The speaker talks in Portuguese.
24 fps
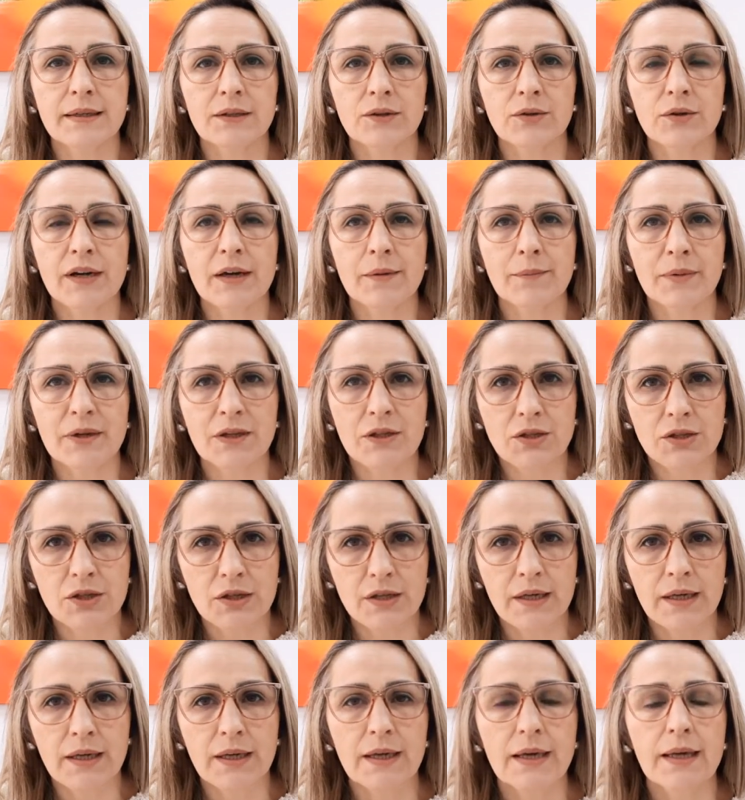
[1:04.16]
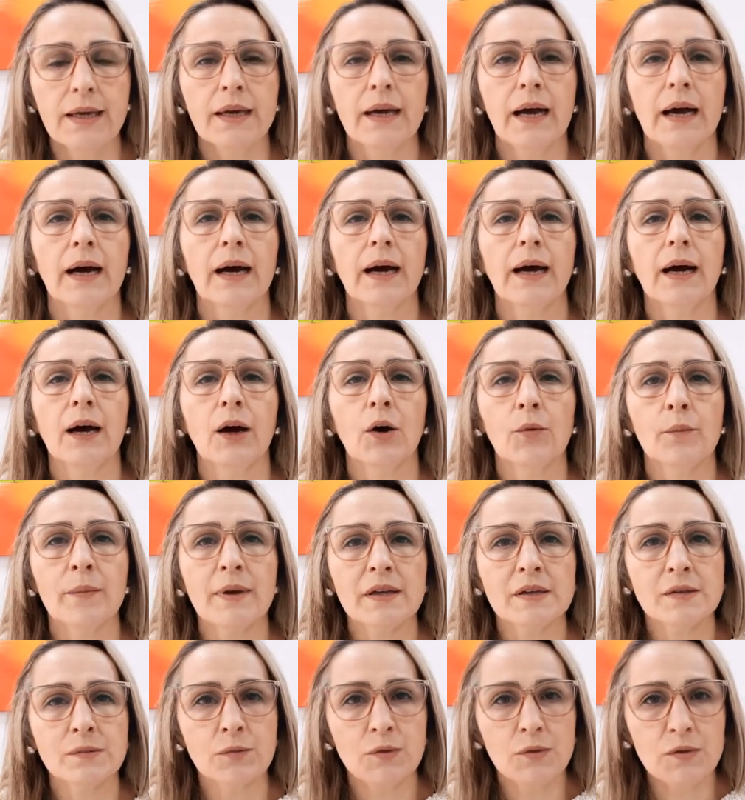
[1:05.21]
ano repetir uh, o
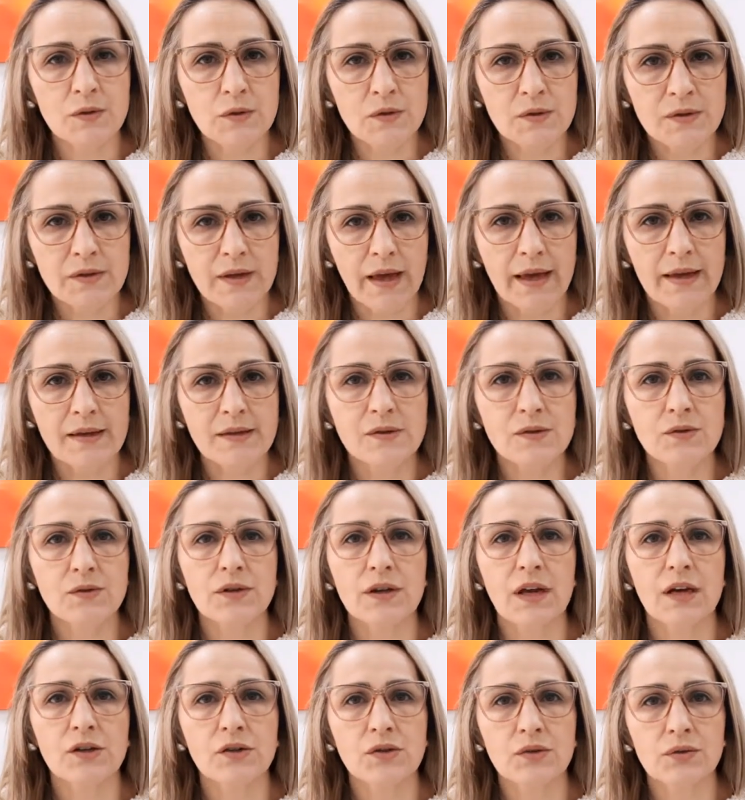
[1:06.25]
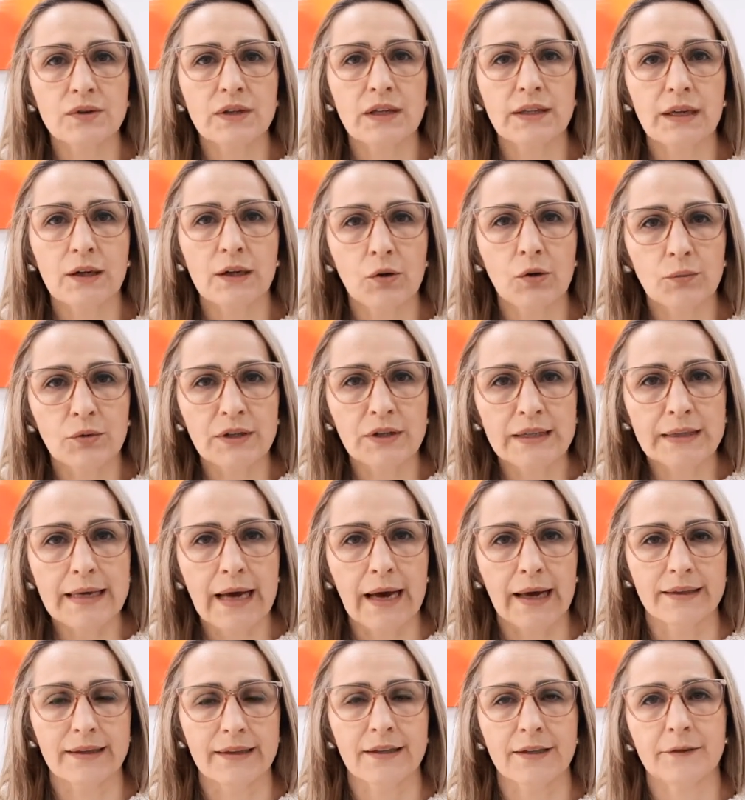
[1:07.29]
mesmo sucesso e ajuda da
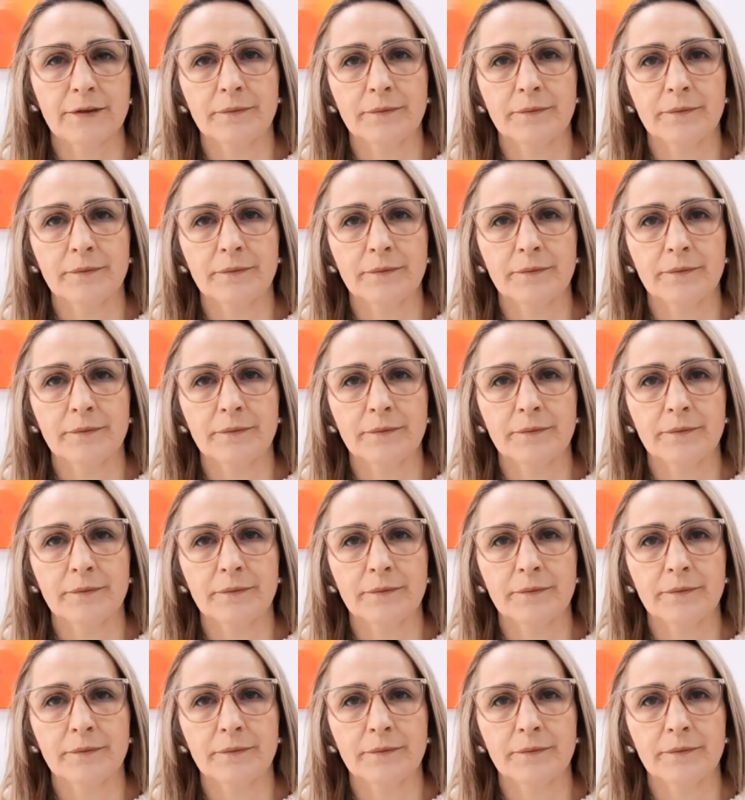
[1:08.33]
comunidade.